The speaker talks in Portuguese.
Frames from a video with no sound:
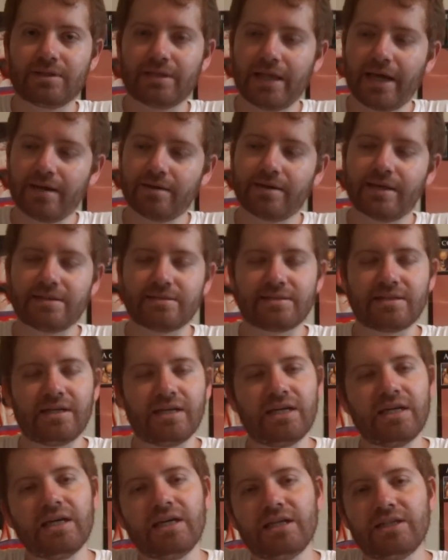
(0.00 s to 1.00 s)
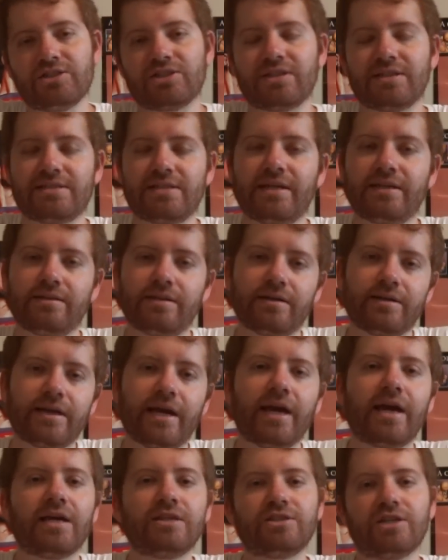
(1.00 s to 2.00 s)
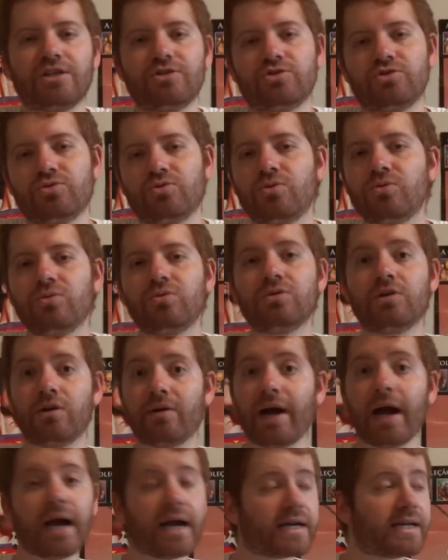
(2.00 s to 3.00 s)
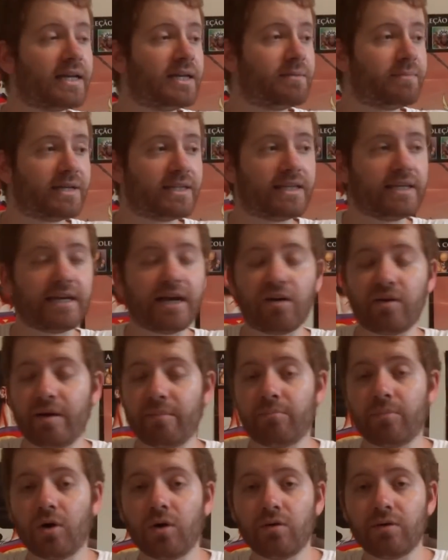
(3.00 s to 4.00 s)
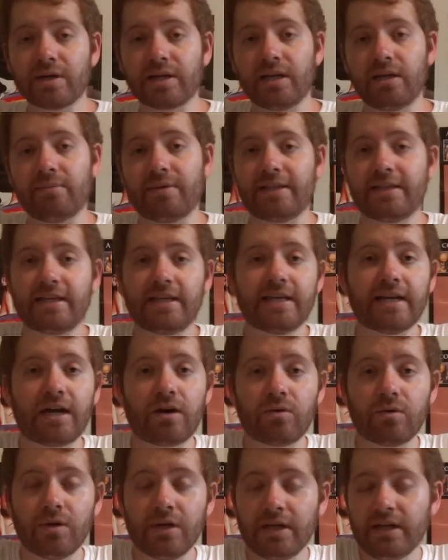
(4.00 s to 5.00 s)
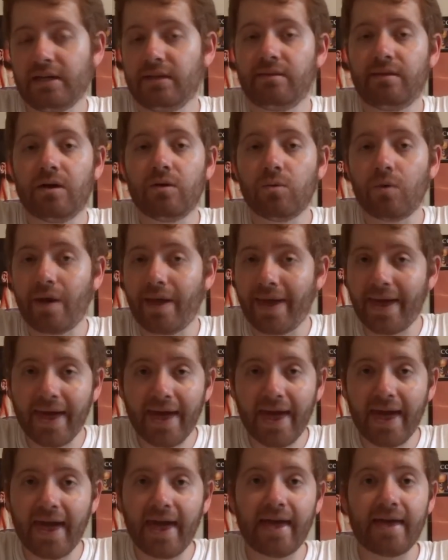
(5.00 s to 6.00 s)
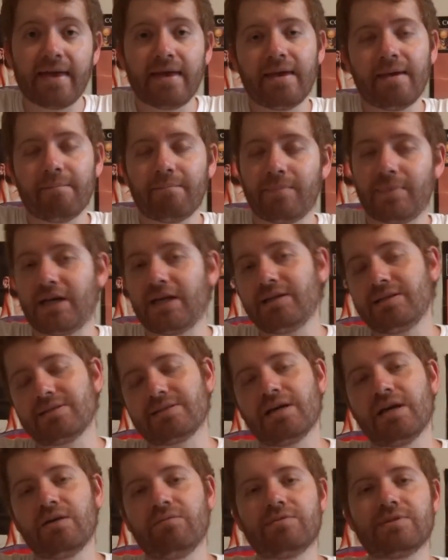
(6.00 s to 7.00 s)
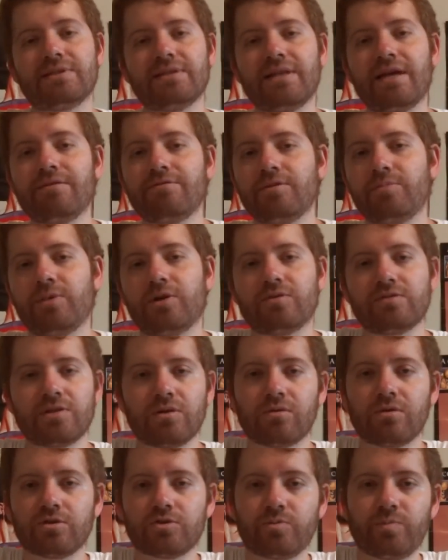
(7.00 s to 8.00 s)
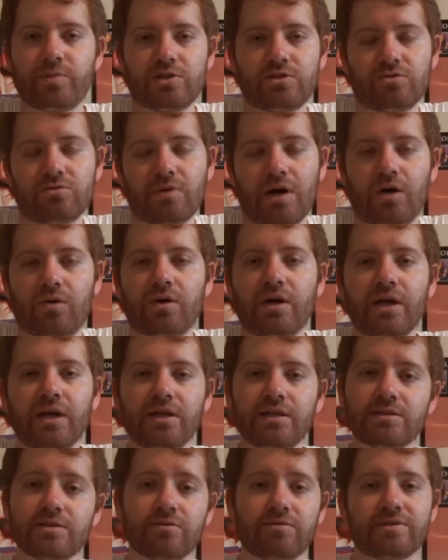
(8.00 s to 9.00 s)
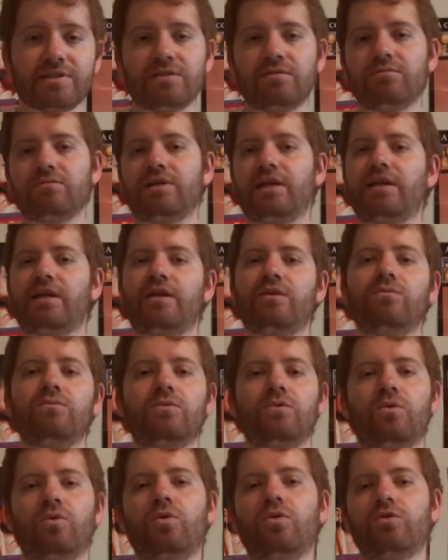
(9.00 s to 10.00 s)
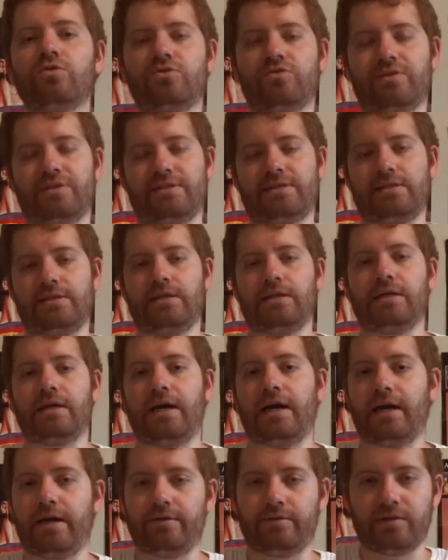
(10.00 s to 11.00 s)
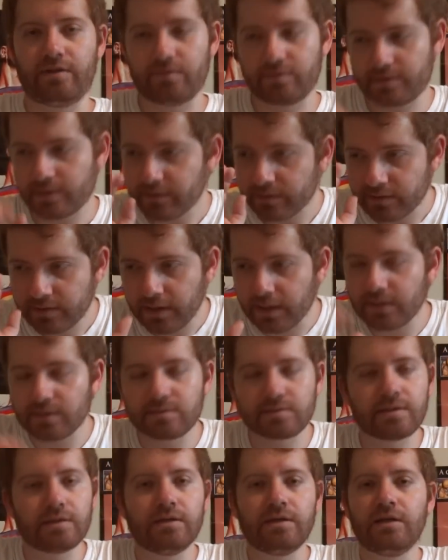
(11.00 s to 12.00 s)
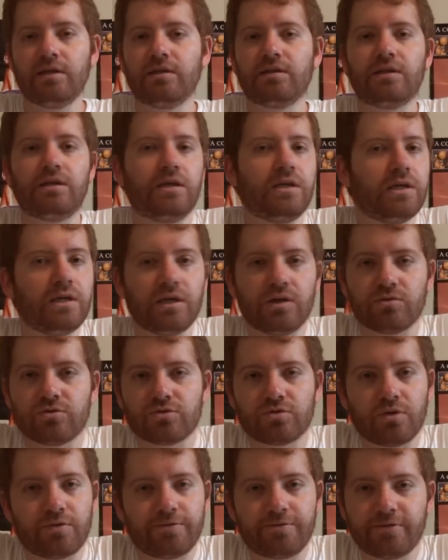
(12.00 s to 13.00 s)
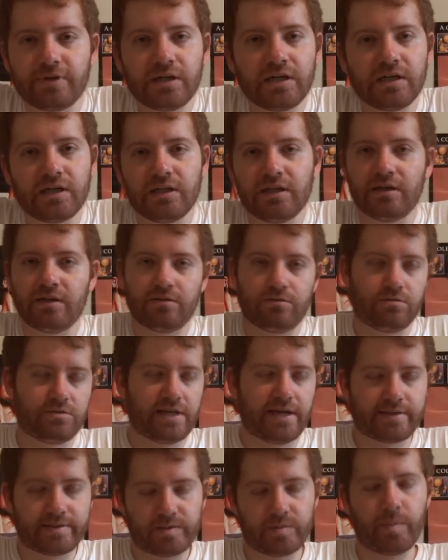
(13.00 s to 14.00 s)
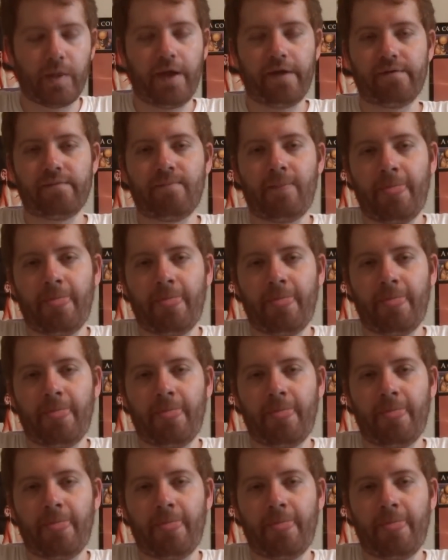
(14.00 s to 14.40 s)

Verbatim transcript: Claro que as críticas na internet ajudam, ah, aquele material é bom, aquele material não é, mas você deve ir pelo seu gosto pessoal. E se você não tem nenhum gosto assim, ah, eu tenho certeza que eu sou fã dos X-Men.